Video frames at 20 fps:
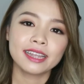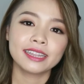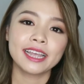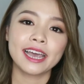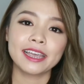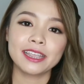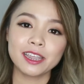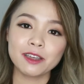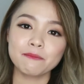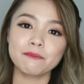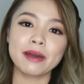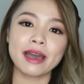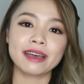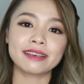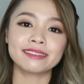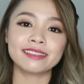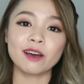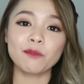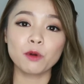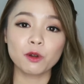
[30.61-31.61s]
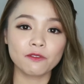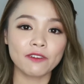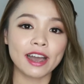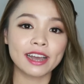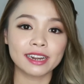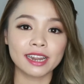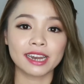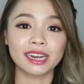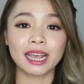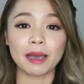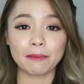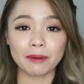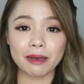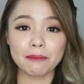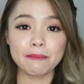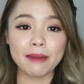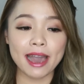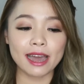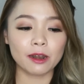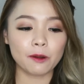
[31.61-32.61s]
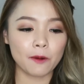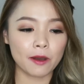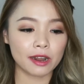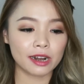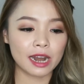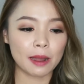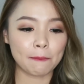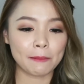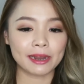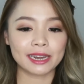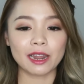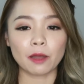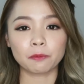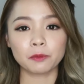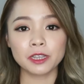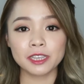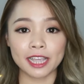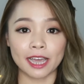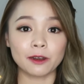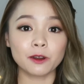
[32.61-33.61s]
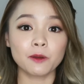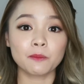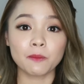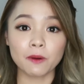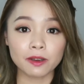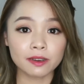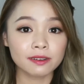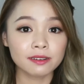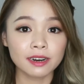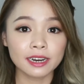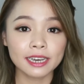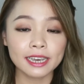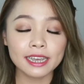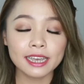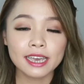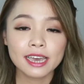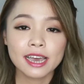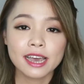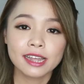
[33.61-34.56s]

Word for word: Thế nhưng mà sau một vài lần gặp các bạn hoặc là mình đọc tin nhắn của mọi người ấy,